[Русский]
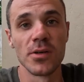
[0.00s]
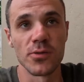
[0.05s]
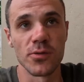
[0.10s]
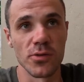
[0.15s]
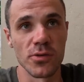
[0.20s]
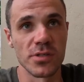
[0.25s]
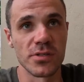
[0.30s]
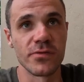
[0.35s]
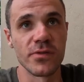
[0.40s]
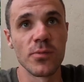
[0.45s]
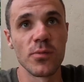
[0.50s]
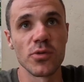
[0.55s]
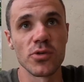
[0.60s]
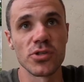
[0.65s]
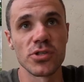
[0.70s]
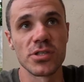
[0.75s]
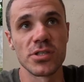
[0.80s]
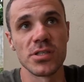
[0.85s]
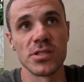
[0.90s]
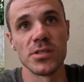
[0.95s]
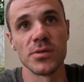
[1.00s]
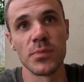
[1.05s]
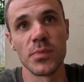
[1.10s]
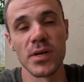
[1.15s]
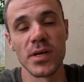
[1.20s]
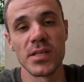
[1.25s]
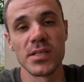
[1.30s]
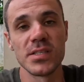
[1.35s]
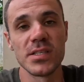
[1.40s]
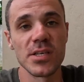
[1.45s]
То есть вы можете и
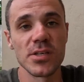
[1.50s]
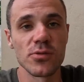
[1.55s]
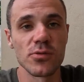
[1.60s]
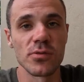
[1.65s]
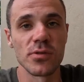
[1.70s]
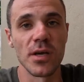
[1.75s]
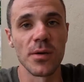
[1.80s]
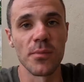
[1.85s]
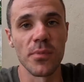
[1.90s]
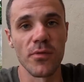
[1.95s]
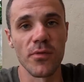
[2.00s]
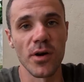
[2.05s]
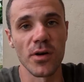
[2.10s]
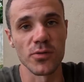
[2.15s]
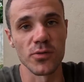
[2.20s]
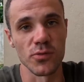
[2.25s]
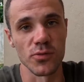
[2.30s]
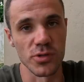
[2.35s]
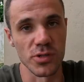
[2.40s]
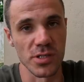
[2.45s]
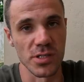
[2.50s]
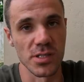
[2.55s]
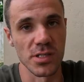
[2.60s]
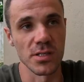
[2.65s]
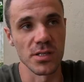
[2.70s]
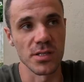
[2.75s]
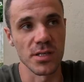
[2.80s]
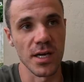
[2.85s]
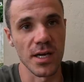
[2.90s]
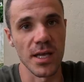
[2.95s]
прилететь туда и по факту уже
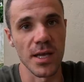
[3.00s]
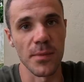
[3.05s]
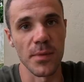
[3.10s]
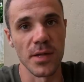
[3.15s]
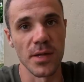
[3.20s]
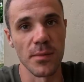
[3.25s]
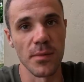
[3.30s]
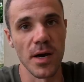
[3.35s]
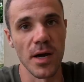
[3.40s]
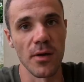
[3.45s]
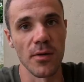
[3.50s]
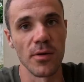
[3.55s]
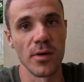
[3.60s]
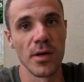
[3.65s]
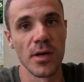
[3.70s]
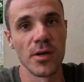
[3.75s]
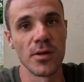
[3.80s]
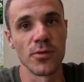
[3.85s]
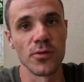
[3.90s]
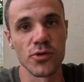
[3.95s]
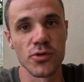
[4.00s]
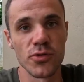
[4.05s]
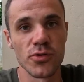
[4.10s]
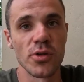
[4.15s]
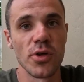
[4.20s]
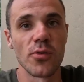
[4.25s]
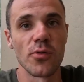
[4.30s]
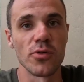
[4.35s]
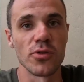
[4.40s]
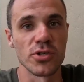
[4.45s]
сделать, как я понимаю, но чуть
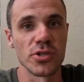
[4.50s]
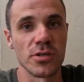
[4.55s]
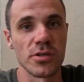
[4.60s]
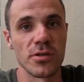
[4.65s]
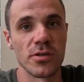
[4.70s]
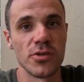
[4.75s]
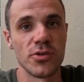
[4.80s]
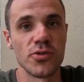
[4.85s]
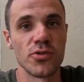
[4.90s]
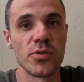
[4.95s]
дороже и